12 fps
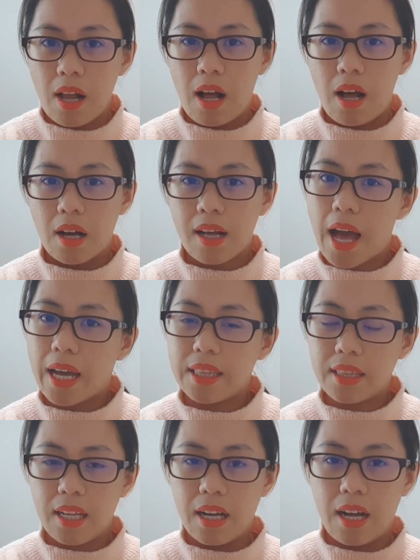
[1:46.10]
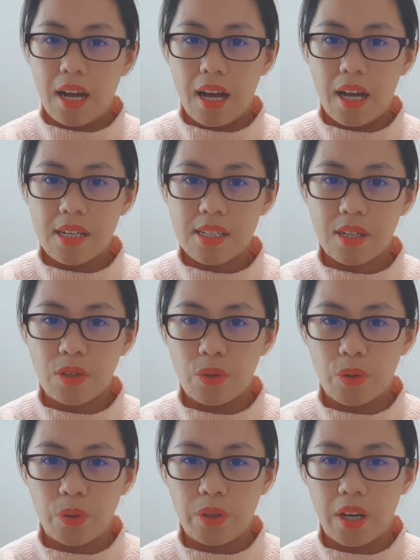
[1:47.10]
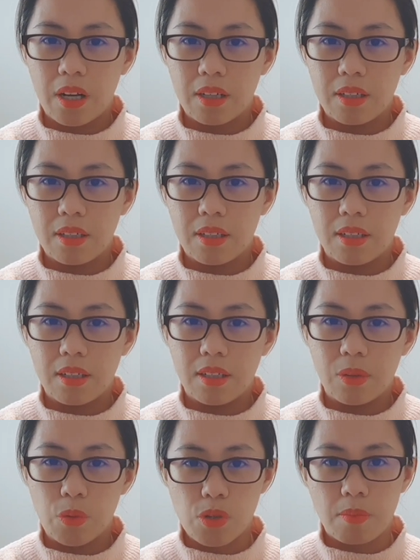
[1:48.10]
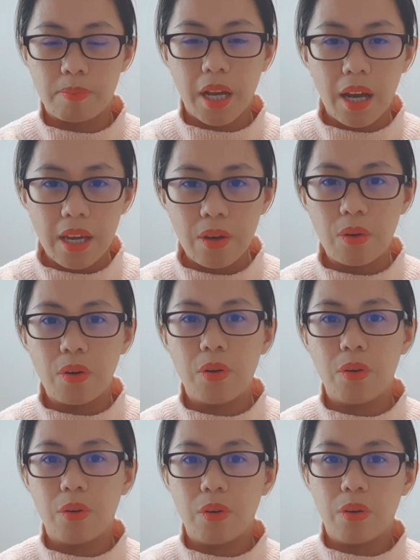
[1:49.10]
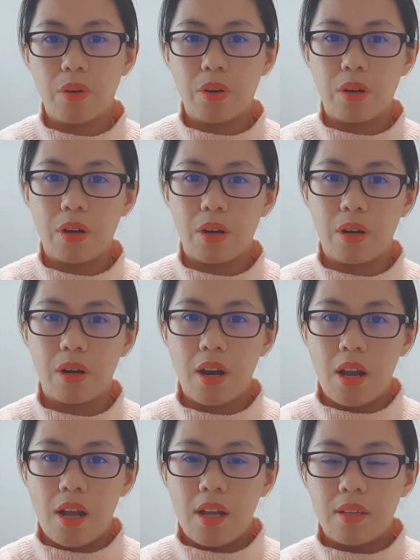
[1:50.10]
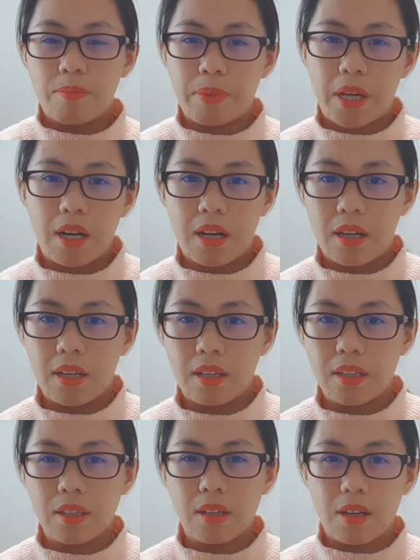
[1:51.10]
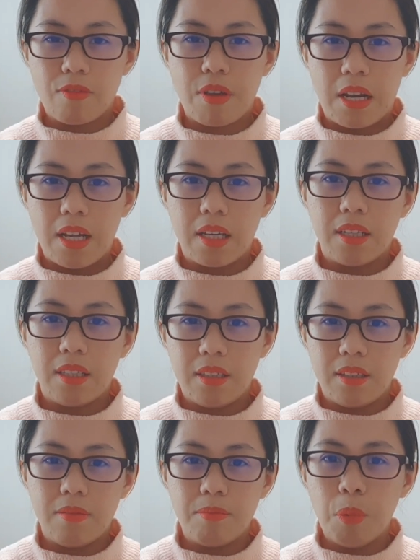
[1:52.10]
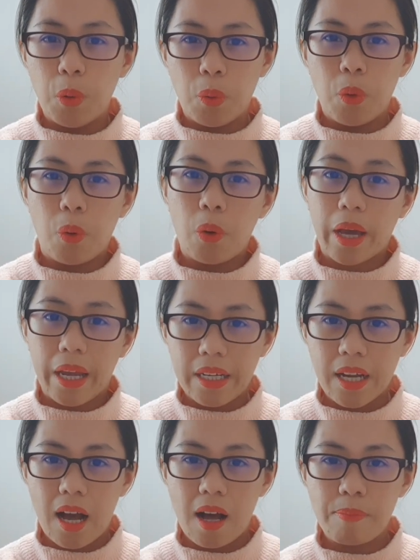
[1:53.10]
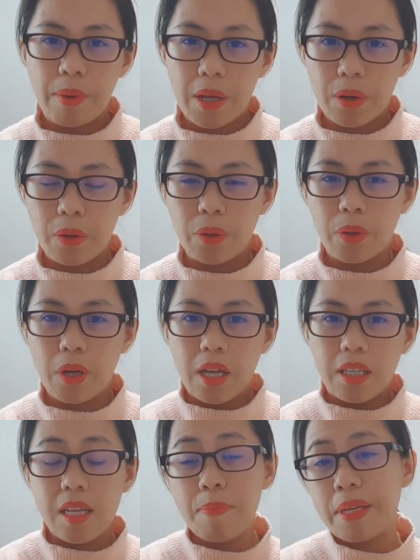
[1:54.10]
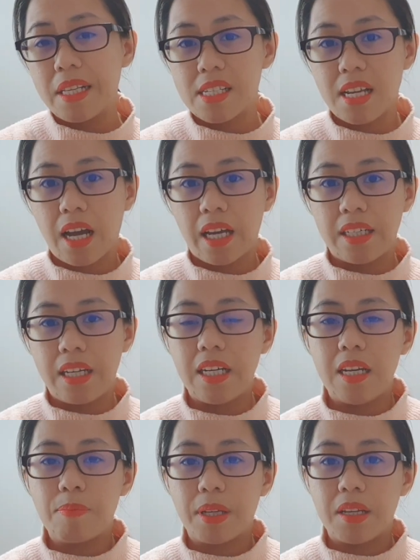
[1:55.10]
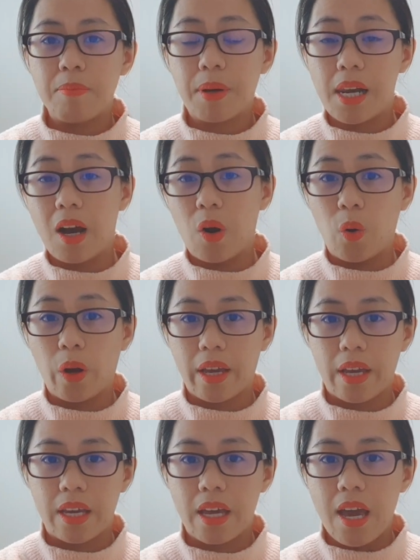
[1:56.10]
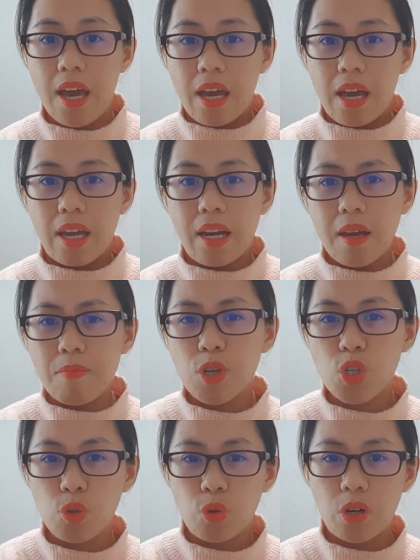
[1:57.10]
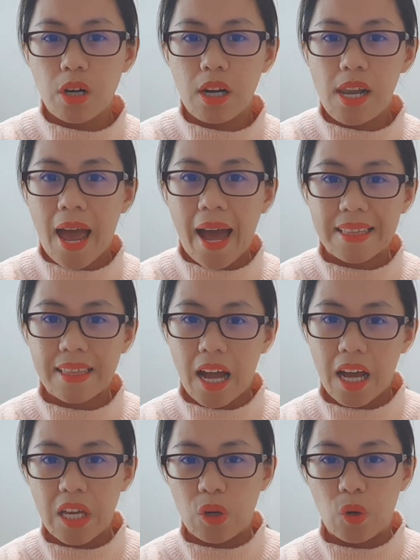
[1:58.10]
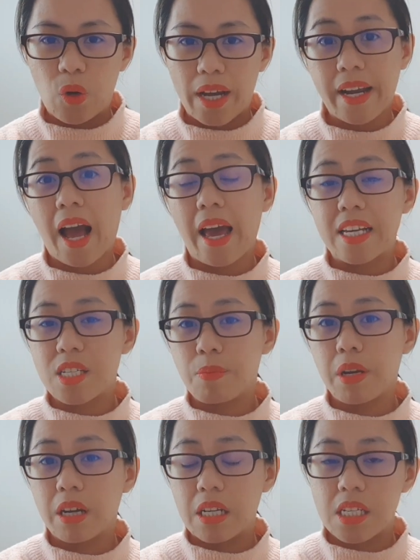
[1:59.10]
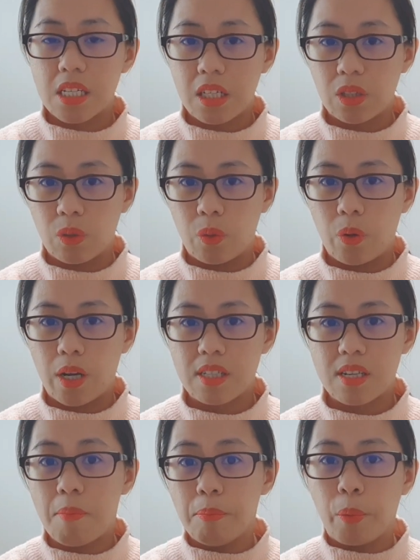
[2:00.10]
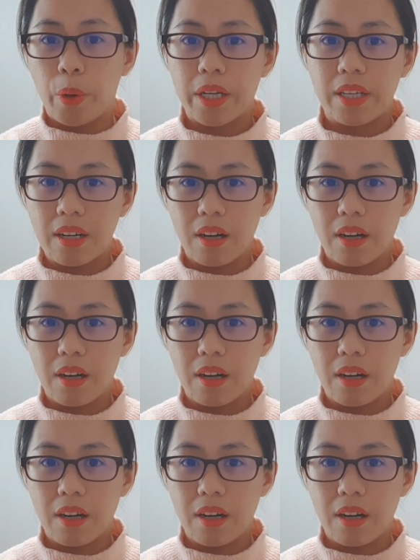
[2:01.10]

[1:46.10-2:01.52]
Uh, kahit na nga siguro nag-usap uh, na kayo or parang feeling mo okay na pero deep inside hindi pa din pala okay. And I'm sure lahat tayo ay naka-experience nito at some point in